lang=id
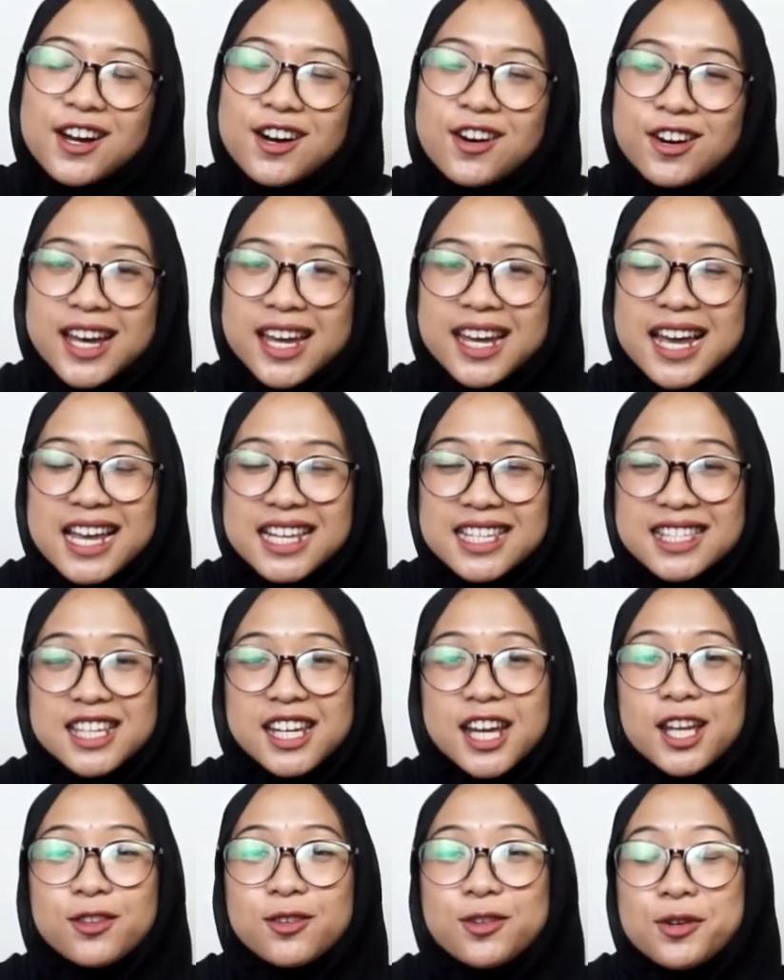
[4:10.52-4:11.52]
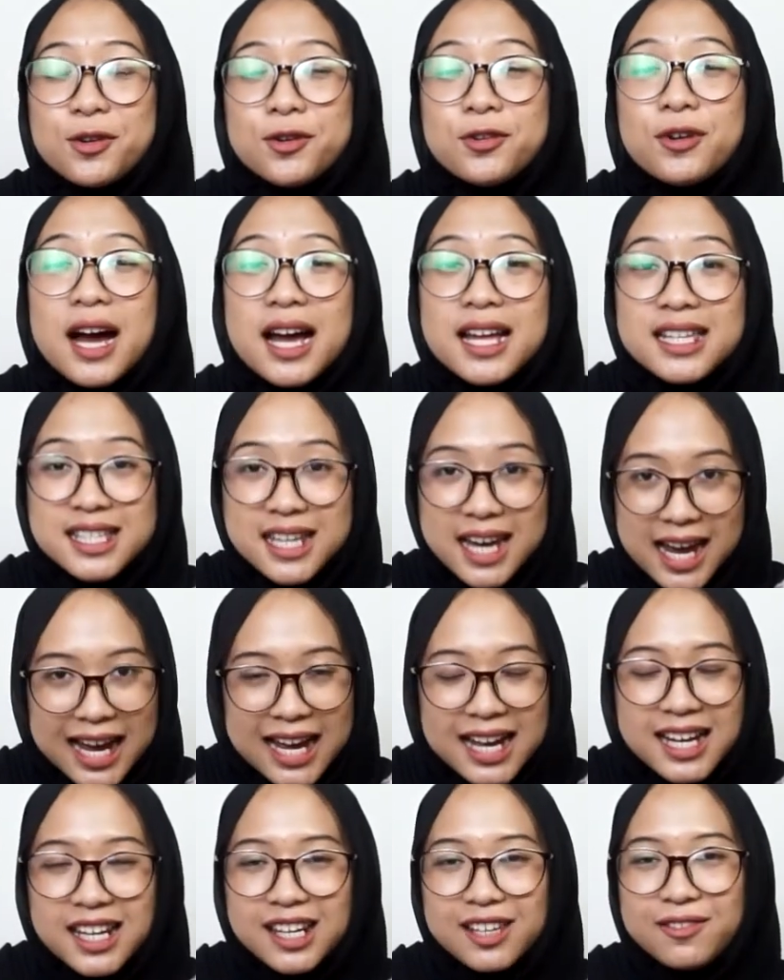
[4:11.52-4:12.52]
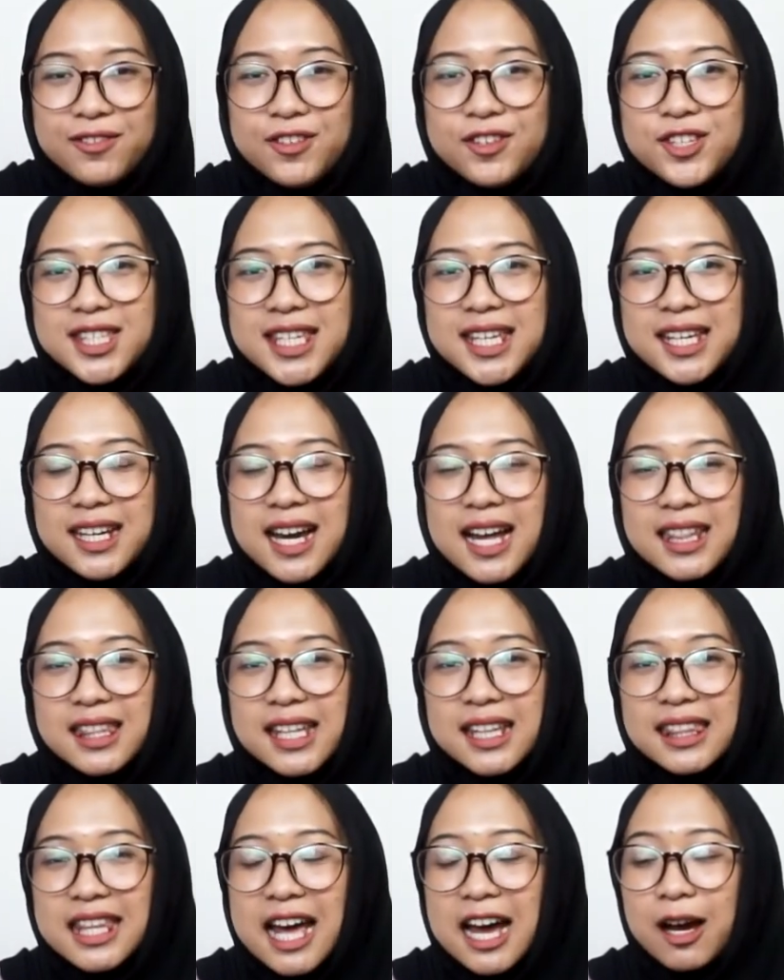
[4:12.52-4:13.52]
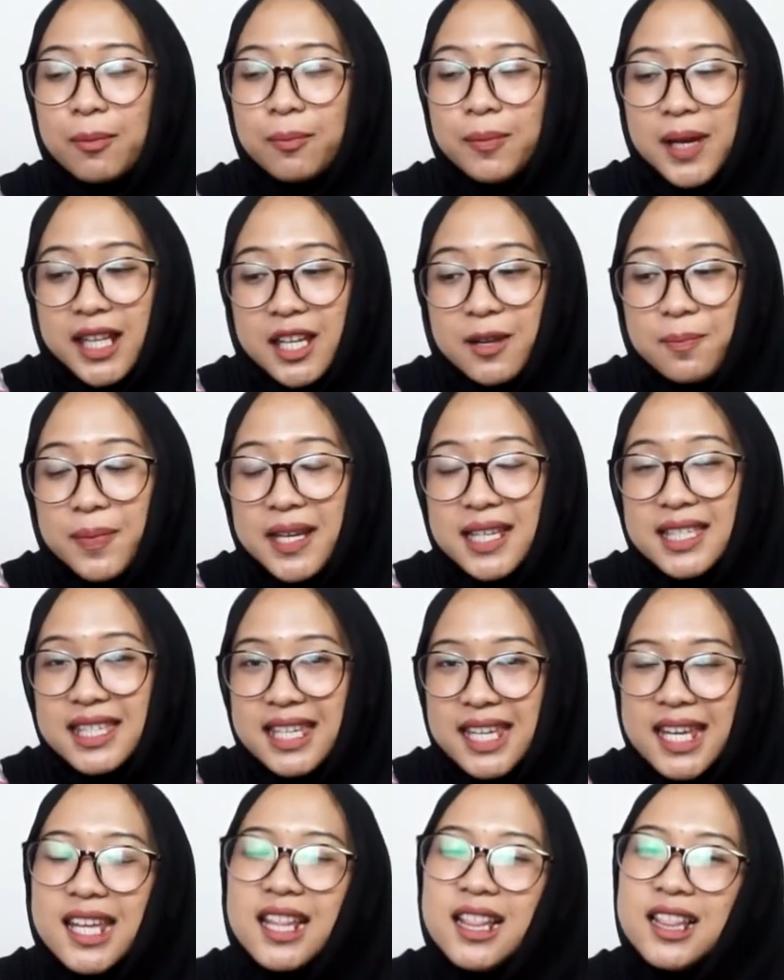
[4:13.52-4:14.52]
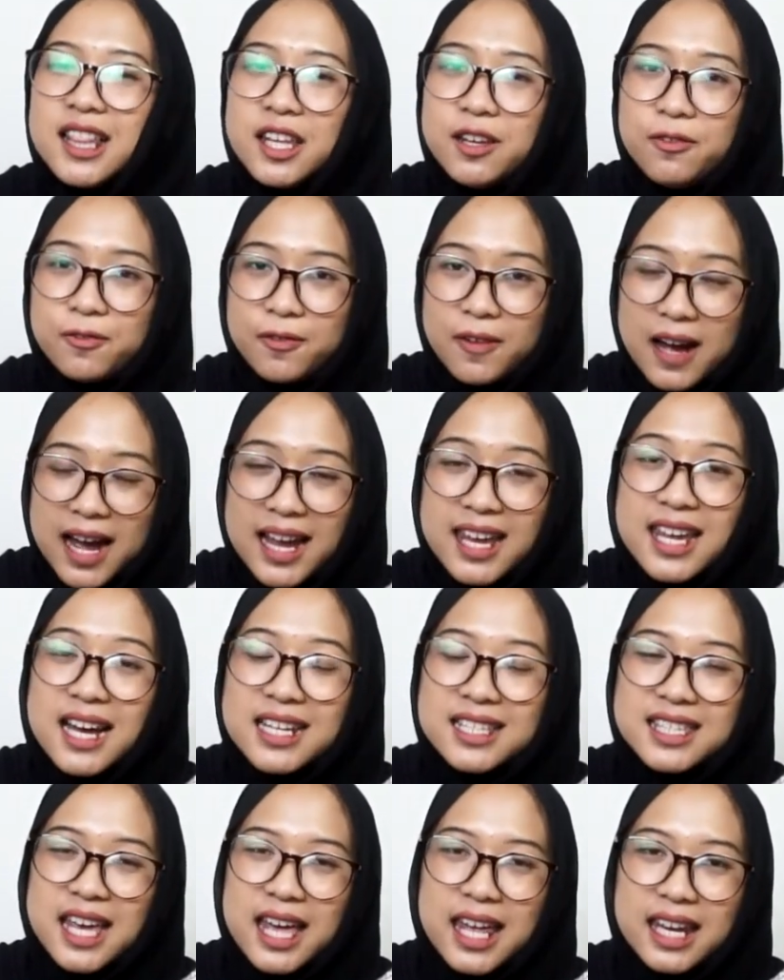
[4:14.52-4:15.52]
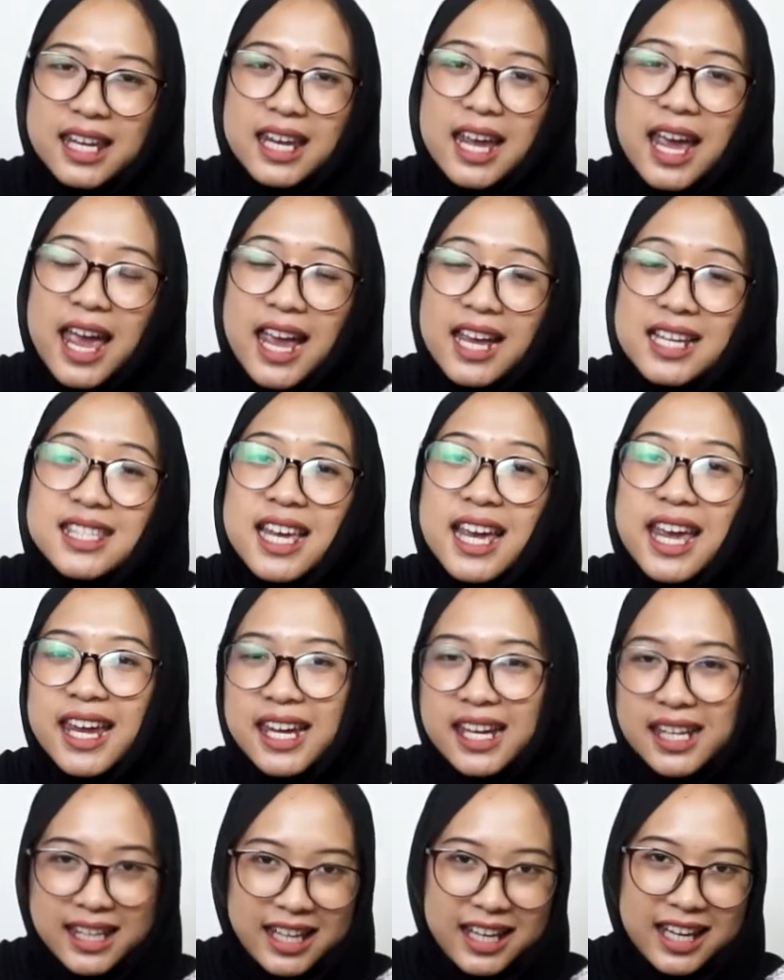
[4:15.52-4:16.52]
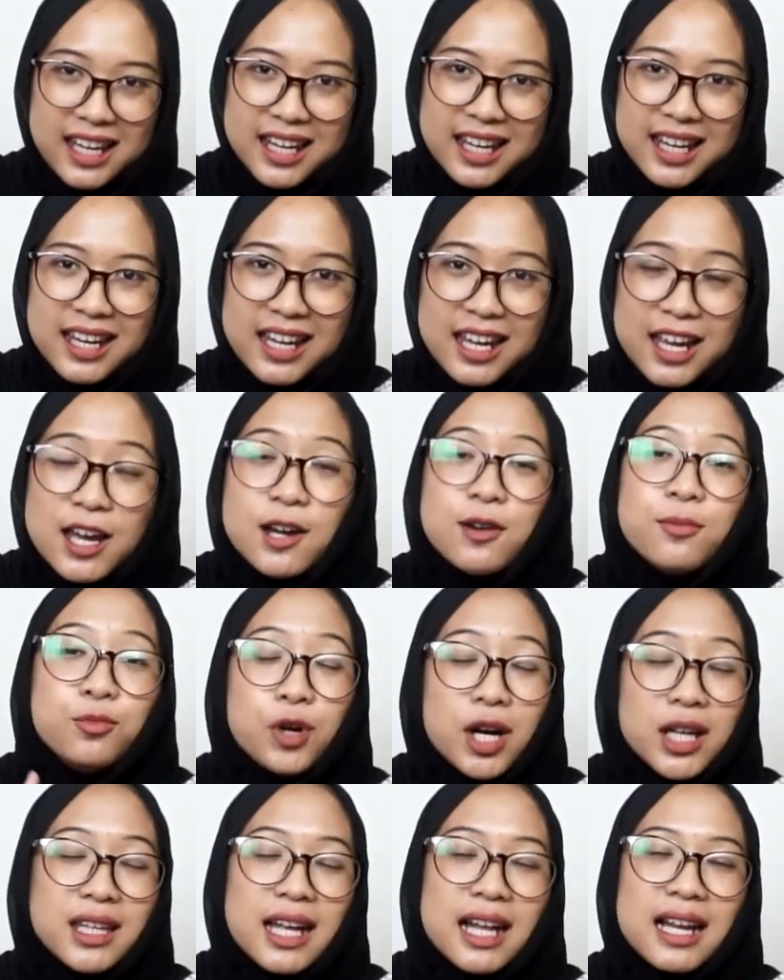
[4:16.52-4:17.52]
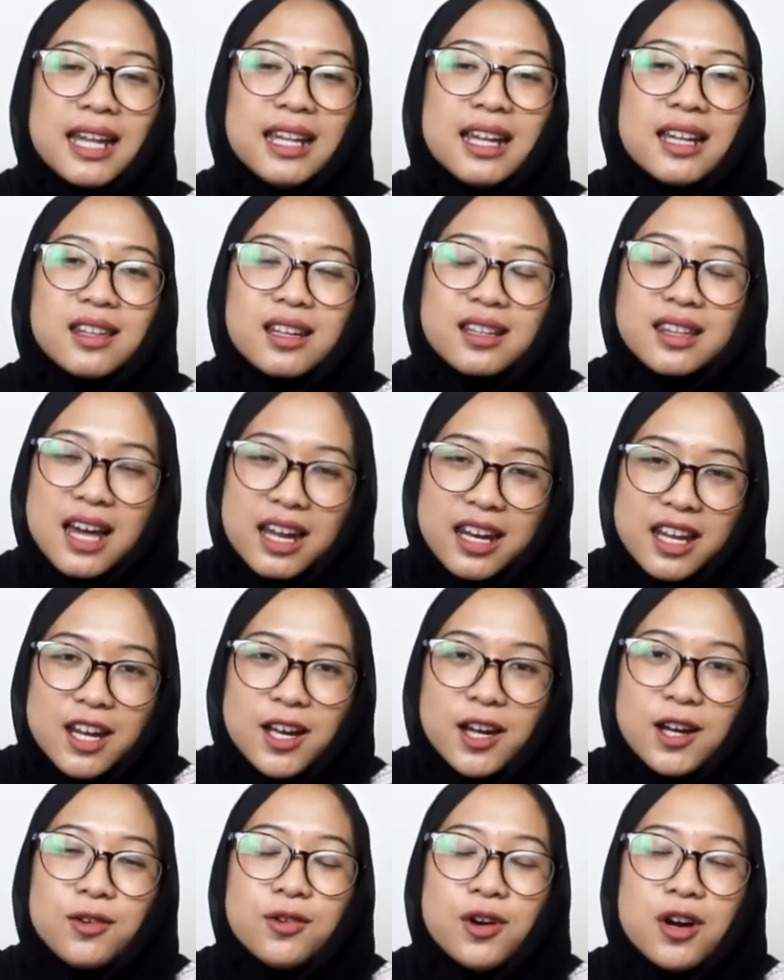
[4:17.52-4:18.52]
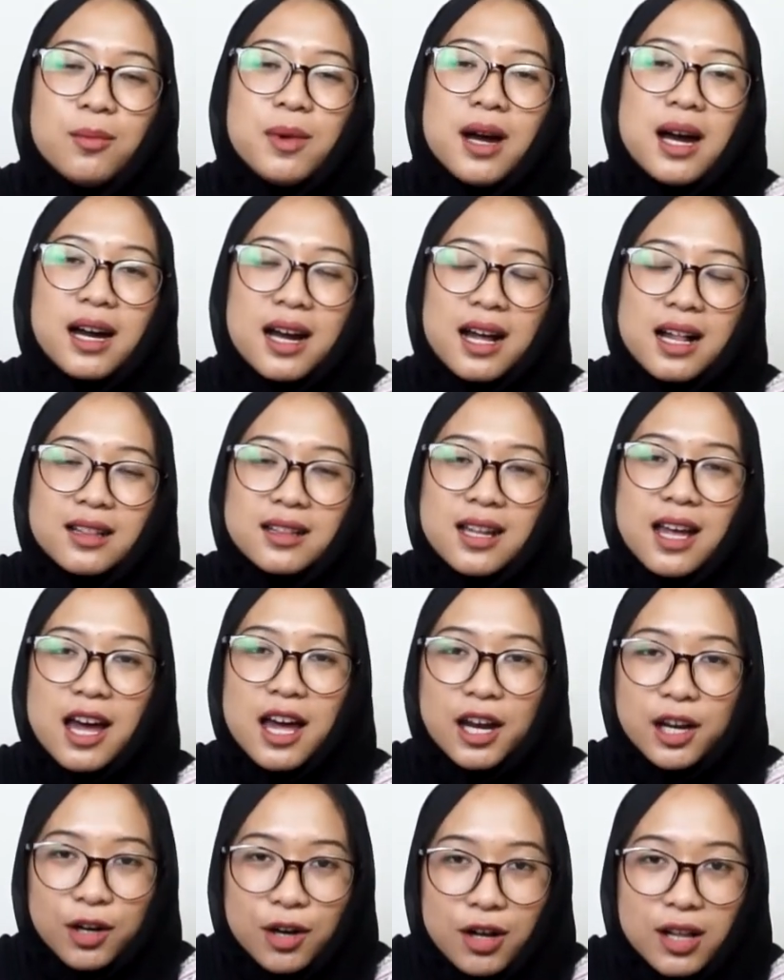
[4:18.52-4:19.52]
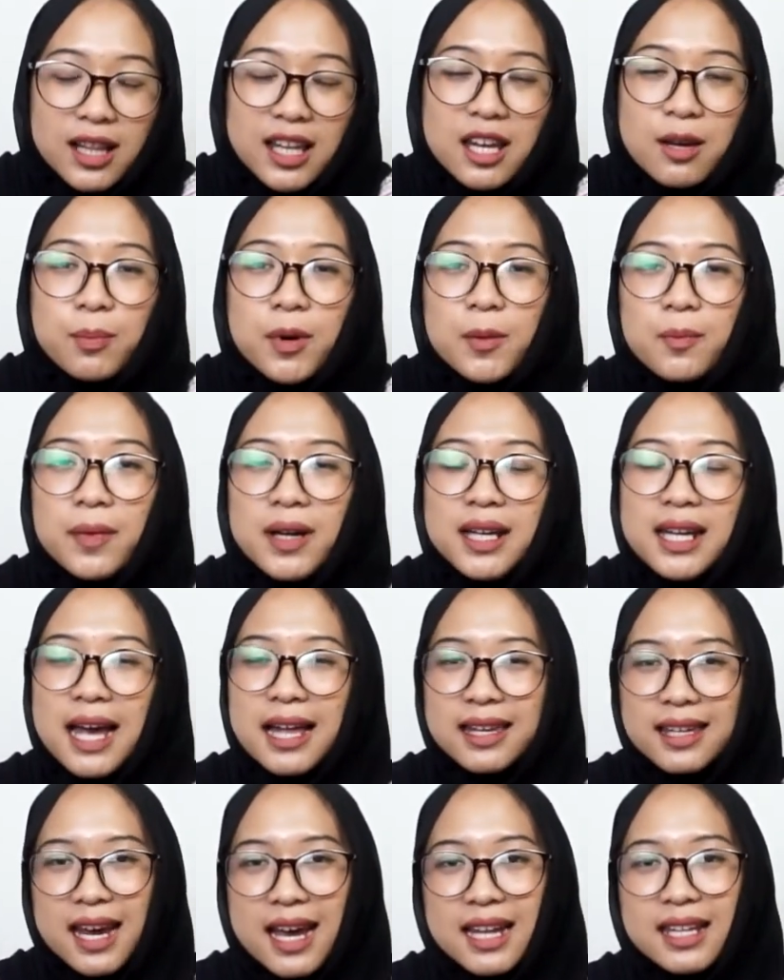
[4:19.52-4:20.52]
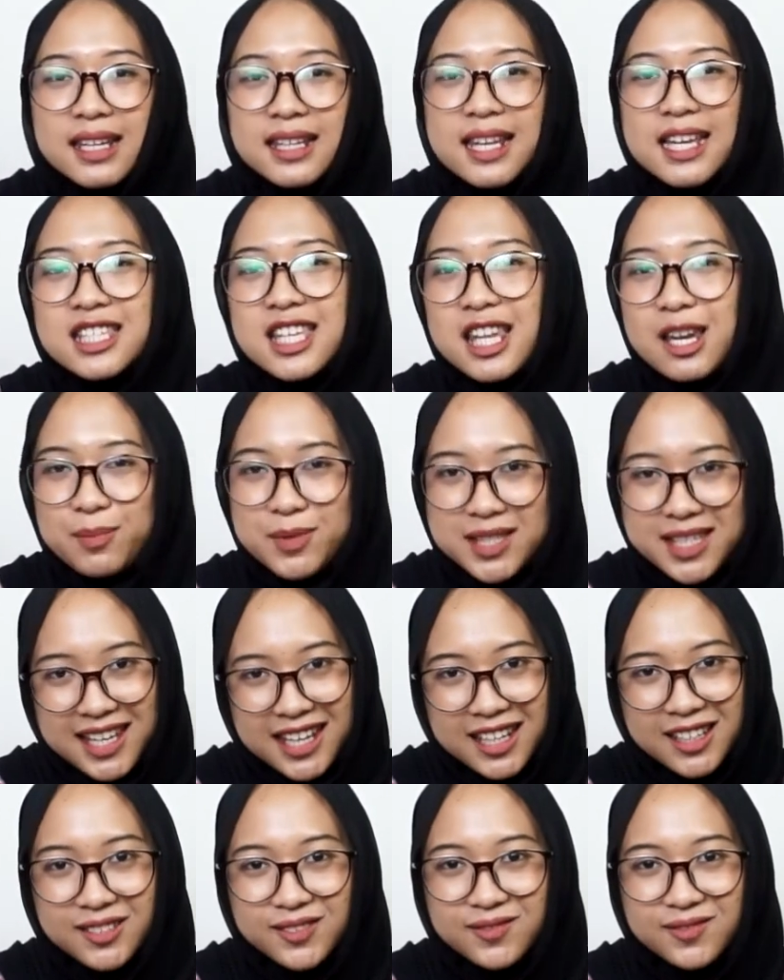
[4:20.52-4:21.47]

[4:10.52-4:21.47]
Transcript: Oke guys, segitu dulu aja review singkat tentang mini PC Liva yang seri XE ini. Buat kalian yang tertarik, gue bakal naro link pembeliannya di deskripsi.